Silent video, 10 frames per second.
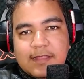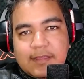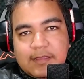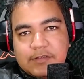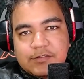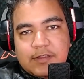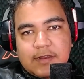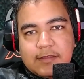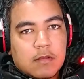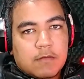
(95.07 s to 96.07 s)

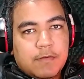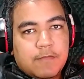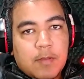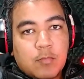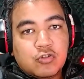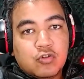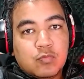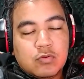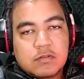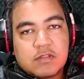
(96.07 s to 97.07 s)
extra. Vivemos num
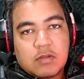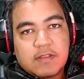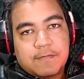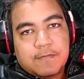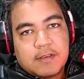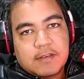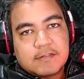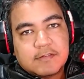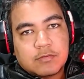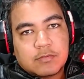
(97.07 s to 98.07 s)
mundo tão
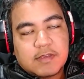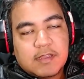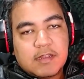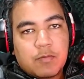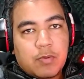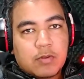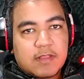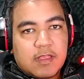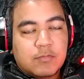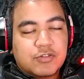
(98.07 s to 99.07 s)
difícil que não
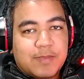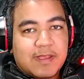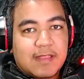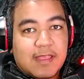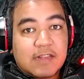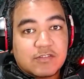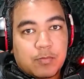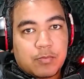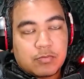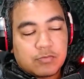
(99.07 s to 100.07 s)
podemos perder as
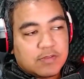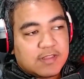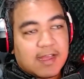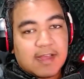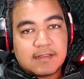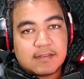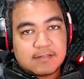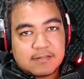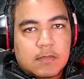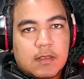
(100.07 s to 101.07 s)

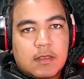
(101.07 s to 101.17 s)
oportunidades.